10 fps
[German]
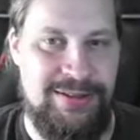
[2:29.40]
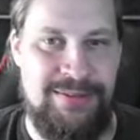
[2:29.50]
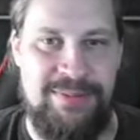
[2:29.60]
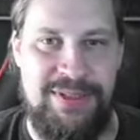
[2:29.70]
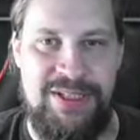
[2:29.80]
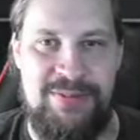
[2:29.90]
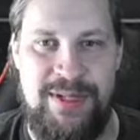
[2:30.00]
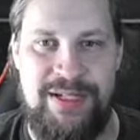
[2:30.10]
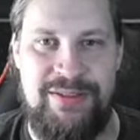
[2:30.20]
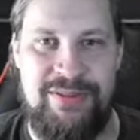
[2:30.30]
bin
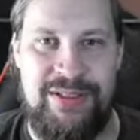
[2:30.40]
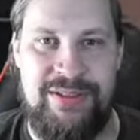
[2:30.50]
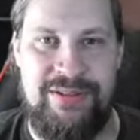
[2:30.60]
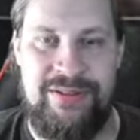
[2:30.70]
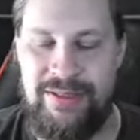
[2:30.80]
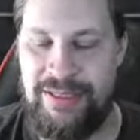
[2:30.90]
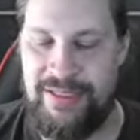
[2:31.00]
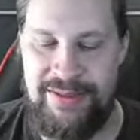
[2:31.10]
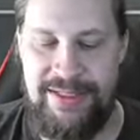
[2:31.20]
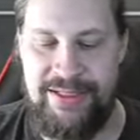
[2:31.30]
gespannt und die
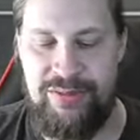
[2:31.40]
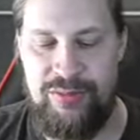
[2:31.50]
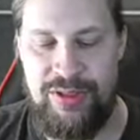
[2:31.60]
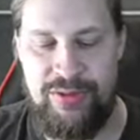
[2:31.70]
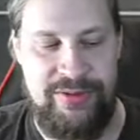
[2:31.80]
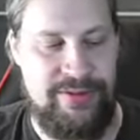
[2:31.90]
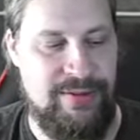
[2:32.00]
Länder sehen cool aus.